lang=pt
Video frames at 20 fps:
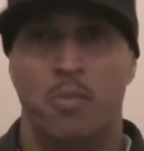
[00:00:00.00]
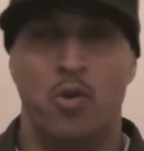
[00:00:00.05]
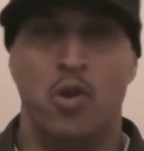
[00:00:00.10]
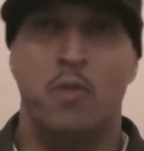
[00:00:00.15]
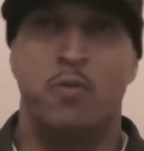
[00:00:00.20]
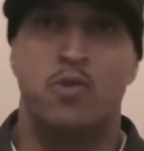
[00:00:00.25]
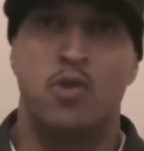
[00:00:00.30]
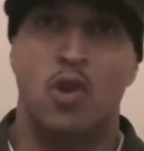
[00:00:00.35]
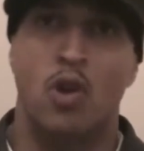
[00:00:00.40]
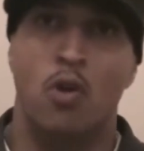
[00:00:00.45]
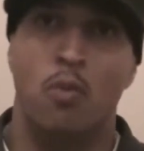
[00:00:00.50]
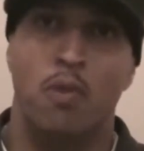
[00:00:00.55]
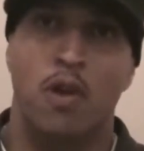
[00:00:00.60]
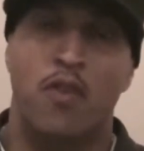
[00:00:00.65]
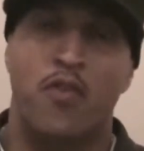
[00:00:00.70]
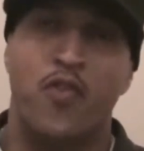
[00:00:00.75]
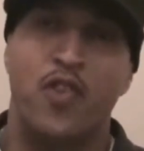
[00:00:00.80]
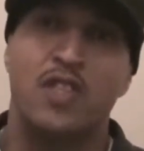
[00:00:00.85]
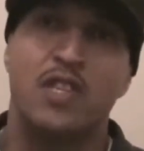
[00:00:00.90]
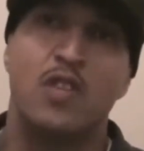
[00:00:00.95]
pro
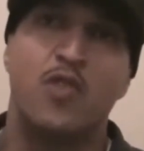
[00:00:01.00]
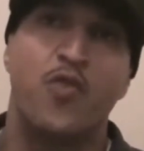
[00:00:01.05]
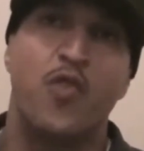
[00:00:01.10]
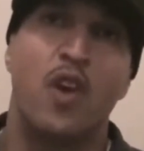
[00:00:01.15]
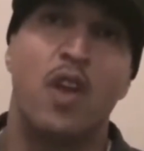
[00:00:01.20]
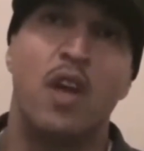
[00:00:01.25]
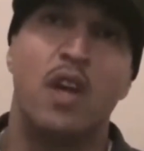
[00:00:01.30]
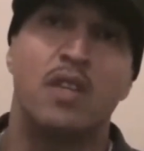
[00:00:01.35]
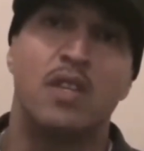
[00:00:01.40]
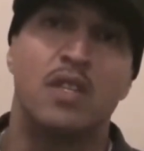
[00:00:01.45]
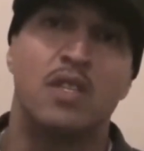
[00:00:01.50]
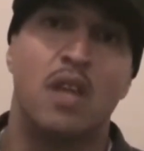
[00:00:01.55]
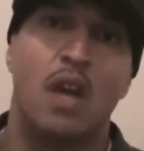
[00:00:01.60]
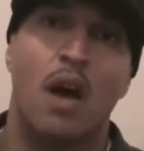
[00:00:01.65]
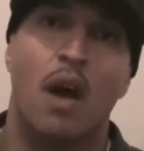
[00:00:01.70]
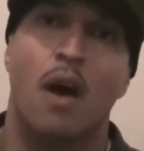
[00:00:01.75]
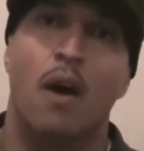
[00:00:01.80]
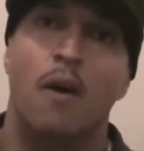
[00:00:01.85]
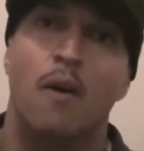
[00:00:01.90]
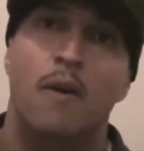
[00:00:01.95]
YB fez a diferença
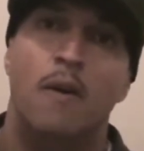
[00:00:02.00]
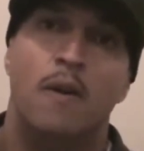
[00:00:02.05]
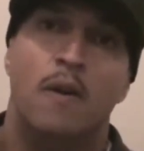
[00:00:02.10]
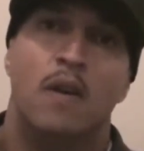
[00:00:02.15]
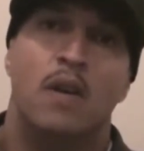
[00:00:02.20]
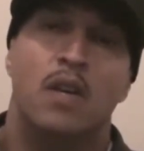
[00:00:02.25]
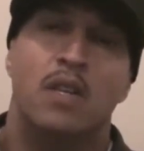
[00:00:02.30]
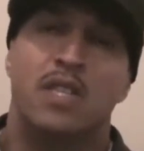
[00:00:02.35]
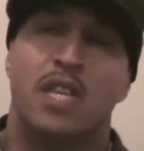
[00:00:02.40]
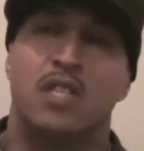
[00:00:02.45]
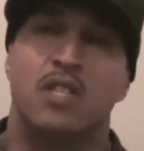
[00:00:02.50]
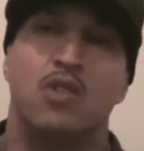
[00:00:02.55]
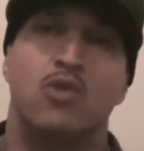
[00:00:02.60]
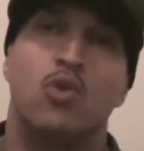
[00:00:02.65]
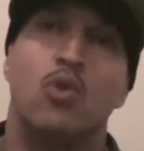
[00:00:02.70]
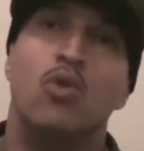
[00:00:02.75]
essa, essa